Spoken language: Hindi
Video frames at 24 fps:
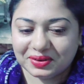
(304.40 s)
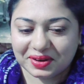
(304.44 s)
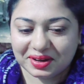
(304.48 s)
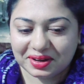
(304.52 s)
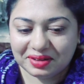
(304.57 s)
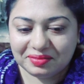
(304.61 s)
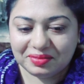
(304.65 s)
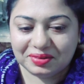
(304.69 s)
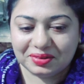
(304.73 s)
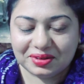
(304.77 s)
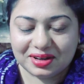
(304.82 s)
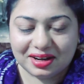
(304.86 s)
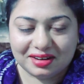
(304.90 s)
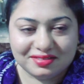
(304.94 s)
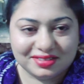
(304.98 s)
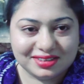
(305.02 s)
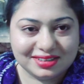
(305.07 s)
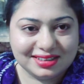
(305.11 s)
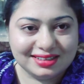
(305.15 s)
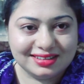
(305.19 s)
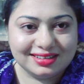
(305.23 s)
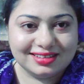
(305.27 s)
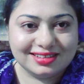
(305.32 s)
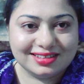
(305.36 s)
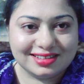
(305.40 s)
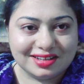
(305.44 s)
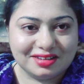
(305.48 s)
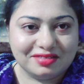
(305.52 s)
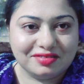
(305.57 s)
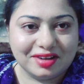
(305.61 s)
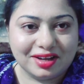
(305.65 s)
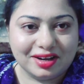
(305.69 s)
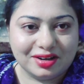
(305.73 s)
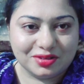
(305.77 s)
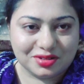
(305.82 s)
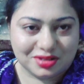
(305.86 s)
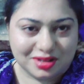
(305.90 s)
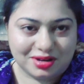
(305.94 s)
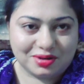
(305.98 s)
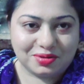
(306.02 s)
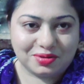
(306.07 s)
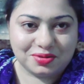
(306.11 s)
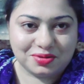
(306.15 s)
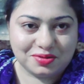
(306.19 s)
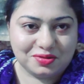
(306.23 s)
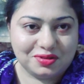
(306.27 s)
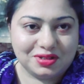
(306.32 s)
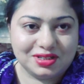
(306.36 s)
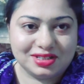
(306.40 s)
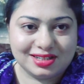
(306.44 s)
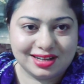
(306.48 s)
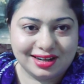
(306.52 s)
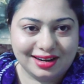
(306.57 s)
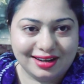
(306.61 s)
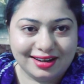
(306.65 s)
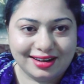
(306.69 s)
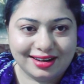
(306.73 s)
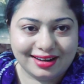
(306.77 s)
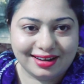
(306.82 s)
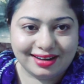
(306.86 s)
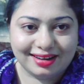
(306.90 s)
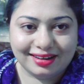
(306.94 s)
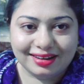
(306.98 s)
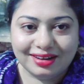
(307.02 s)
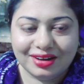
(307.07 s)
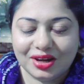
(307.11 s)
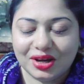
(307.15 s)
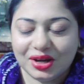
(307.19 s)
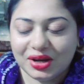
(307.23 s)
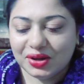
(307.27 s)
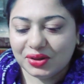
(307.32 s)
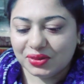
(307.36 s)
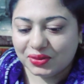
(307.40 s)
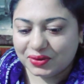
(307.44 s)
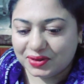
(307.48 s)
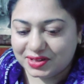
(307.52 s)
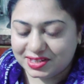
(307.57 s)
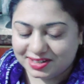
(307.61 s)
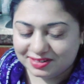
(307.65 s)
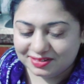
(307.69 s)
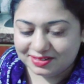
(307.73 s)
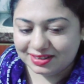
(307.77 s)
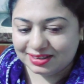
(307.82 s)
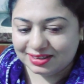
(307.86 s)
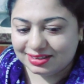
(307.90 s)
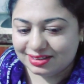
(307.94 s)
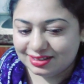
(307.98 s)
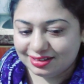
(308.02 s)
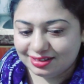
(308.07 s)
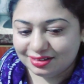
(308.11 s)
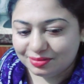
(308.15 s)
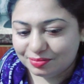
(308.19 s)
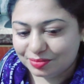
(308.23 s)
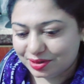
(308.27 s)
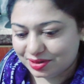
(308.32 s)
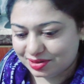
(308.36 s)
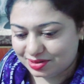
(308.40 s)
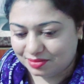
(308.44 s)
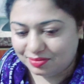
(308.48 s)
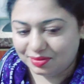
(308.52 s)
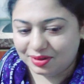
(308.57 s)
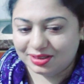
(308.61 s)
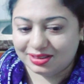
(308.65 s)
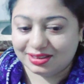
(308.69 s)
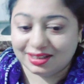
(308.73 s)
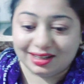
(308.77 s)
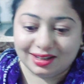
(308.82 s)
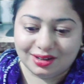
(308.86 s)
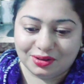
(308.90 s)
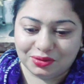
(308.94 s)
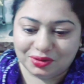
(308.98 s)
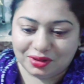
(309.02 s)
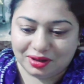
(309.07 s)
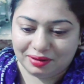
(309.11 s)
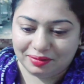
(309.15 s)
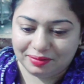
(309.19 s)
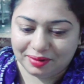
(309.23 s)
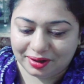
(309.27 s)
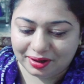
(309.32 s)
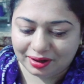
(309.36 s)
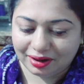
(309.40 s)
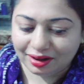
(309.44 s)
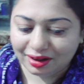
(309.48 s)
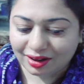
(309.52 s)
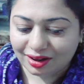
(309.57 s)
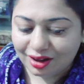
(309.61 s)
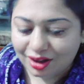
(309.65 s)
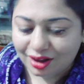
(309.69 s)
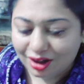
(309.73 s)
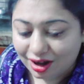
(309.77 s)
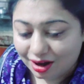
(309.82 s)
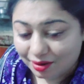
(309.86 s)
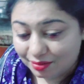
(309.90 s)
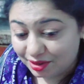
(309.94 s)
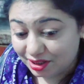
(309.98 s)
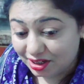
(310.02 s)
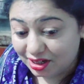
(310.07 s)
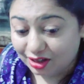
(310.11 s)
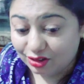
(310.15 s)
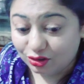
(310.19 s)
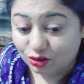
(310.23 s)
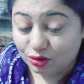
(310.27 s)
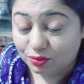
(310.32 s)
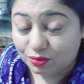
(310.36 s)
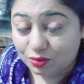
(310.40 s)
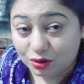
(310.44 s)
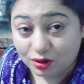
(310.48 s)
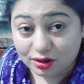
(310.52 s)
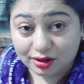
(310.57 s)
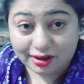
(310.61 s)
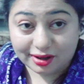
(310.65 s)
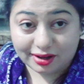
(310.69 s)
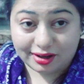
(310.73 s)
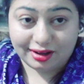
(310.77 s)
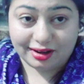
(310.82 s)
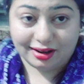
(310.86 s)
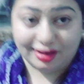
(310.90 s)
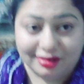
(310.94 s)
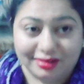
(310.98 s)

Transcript: क्योंकि हम लोग काफ़ी ज़्यादा चिकन वगैरह सारा कुछ उधर से लेके आए हैं तो इसी वजह से ना फिर सामान ज़्यादा होता है हमारा अभी दिखाती हूँ आपको घर की